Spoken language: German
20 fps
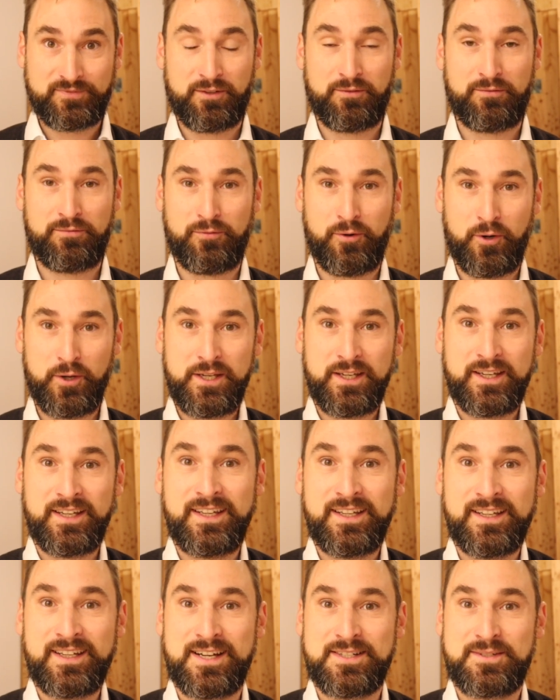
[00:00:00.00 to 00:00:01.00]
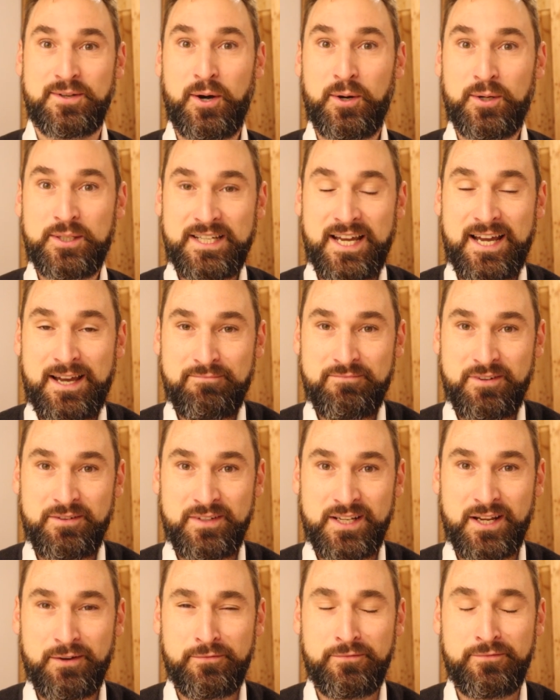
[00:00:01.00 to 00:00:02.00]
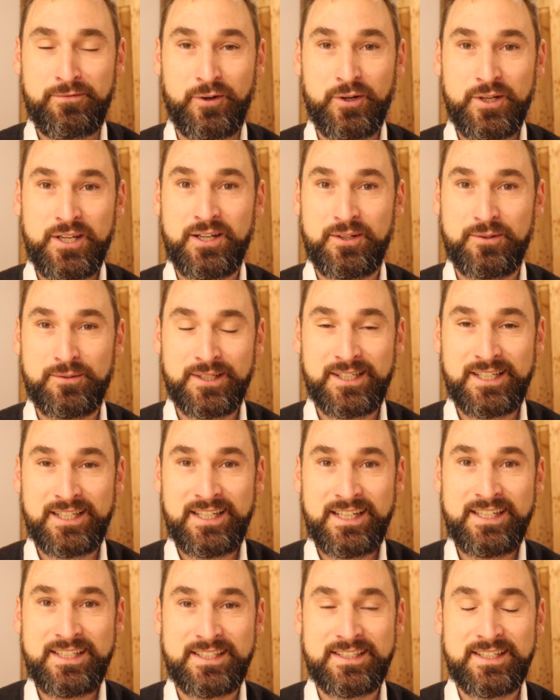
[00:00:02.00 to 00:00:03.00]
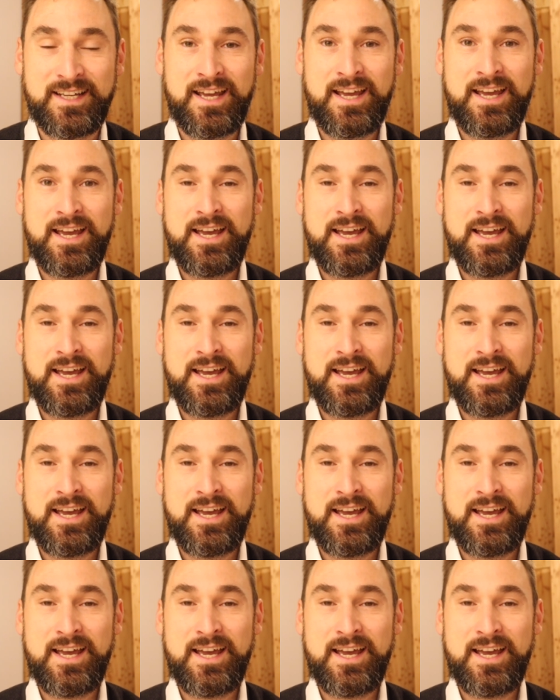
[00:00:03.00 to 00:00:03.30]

feurige, also auch da haben wir wieder Feuer und Licht,